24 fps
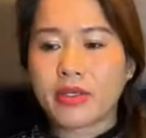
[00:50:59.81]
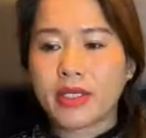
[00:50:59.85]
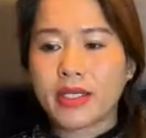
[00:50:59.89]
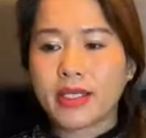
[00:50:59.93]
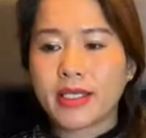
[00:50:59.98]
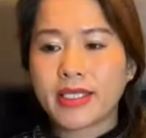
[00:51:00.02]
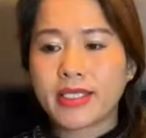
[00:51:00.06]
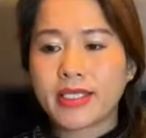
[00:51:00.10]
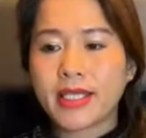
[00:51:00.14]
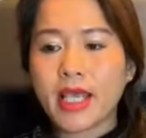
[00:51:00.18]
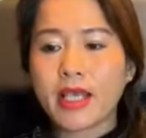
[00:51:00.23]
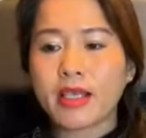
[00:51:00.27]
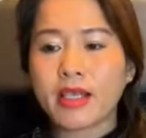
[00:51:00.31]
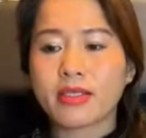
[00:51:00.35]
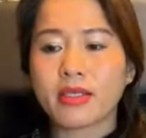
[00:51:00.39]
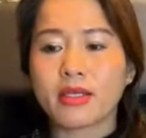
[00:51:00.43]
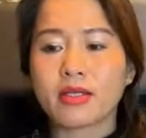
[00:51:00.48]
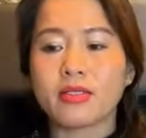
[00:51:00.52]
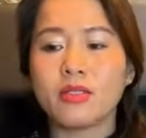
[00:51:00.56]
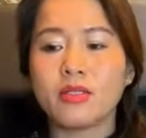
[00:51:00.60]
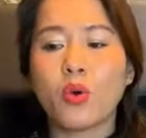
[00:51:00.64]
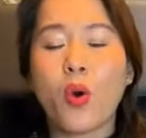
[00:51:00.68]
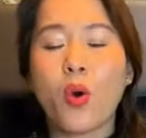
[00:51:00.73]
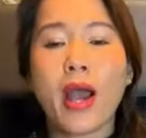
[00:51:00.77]
xét
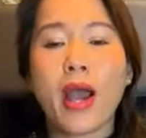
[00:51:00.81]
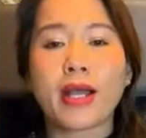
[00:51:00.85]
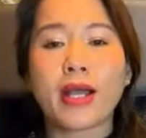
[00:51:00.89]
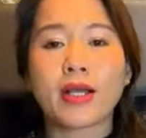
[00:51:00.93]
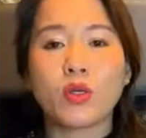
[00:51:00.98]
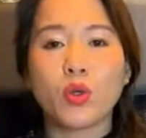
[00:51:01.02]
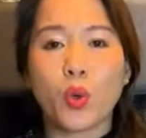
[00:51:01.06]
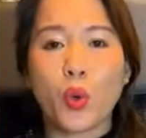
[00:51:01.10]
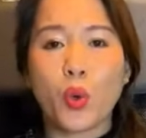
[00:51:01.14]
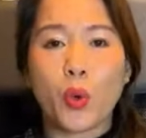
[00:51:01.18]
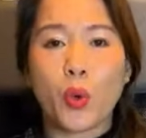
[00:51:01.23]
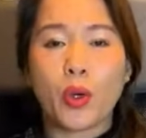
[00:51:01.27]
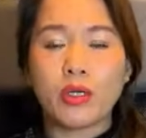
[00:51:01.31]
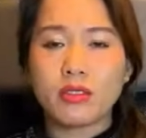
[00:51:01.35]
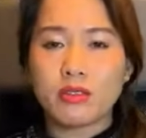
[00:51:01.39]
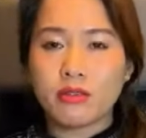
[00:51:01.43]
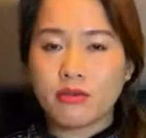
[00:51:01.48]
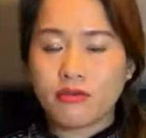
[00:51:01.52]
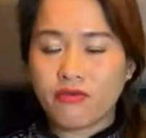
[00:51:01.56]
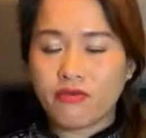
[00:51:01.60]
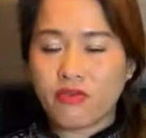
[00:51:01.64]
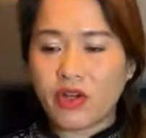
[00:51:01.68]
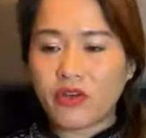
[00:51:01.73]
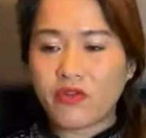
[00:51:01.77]
xử oan uổng,
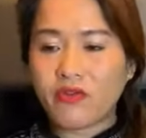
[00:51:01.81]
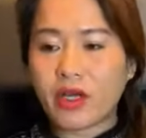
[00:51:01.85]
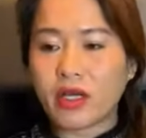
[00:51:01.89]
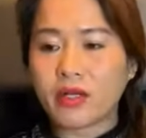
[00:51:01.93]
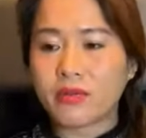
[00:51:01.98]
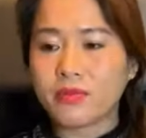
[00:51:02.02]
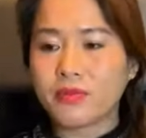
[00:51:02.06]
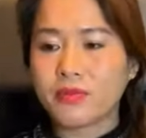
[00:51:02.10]
vân vân.